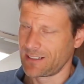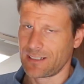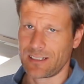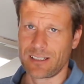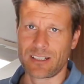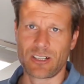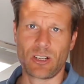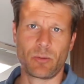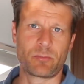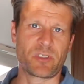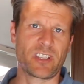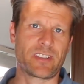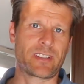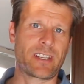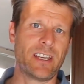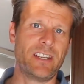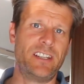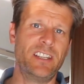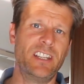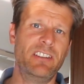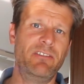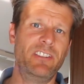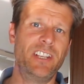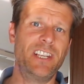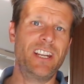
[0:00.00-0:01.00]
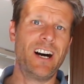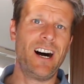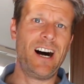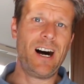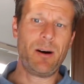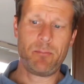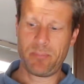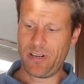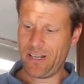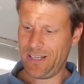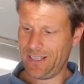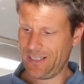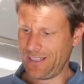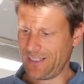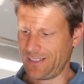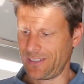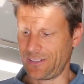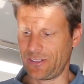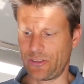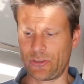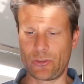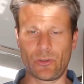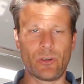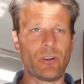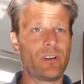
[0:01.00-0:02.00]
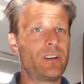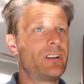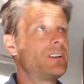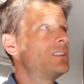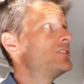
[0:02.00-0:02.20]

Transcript: ich glaube, das geht nie wieder ab. So